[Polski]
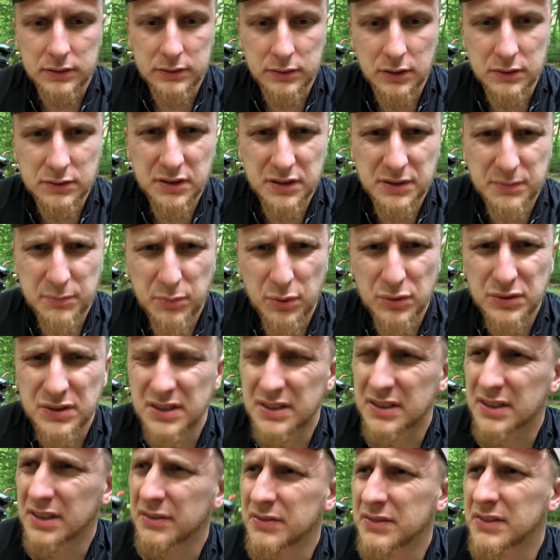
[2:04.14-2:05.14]
To, co jest
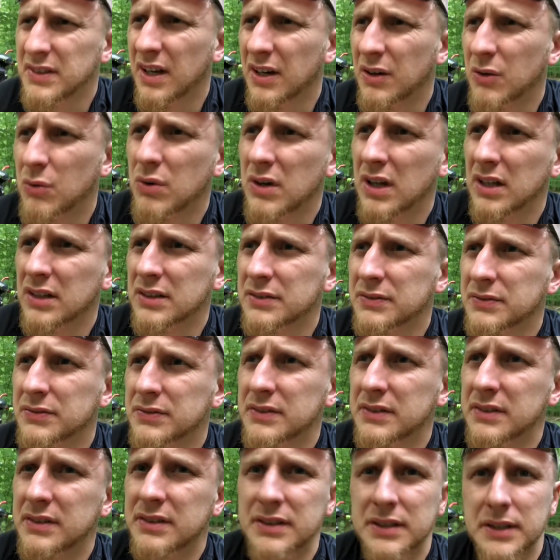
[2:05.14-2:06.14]
pozytywne akurat w
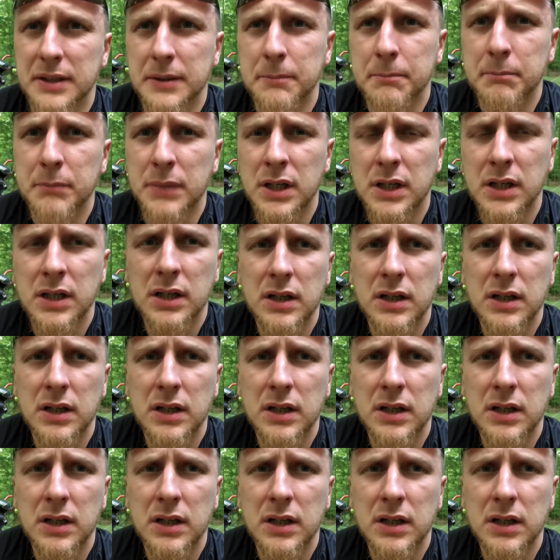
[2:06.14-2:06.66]
tym,